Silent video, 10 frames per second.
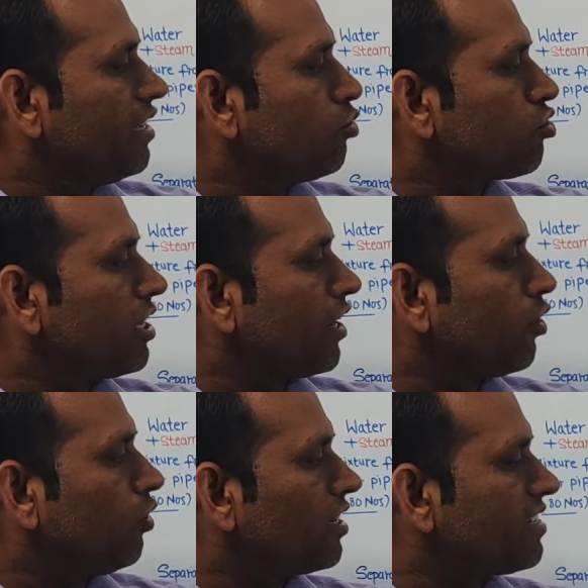ये जो
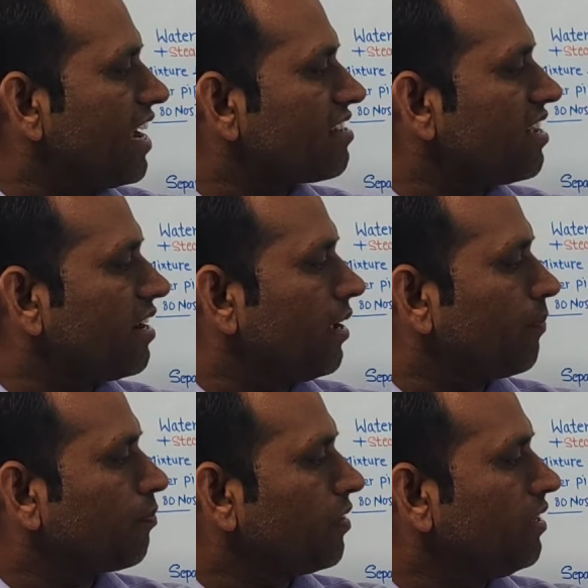सर्कुलर सेक्शन है
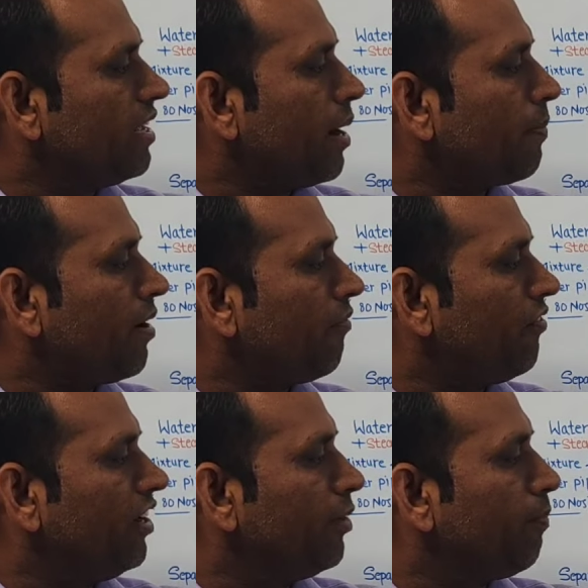ये आपका
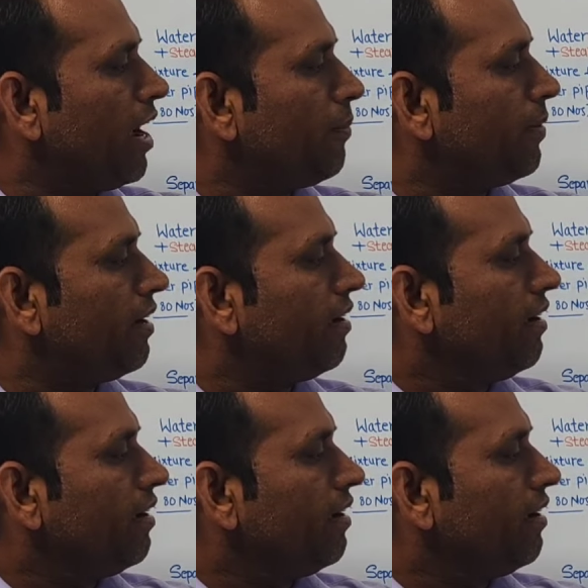फीड पाइप है